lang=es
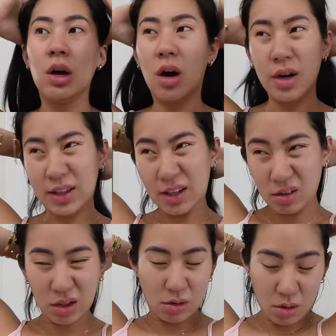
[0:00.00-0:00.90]
Ahorita me
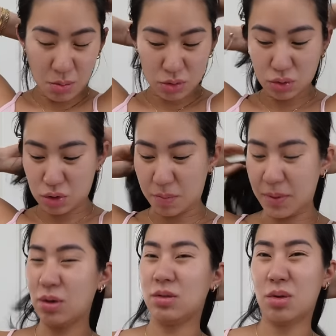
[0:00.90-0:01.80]
lo tengo como sucio,
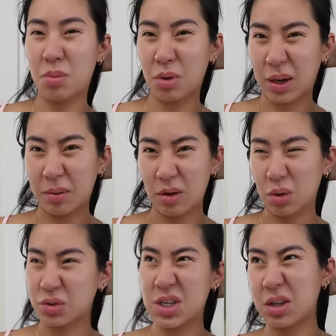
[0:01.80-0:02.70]
pero como que lo
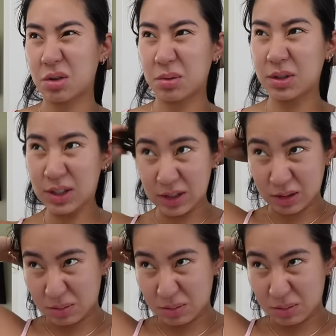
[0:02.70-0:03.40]
siento, ¿me entiendes?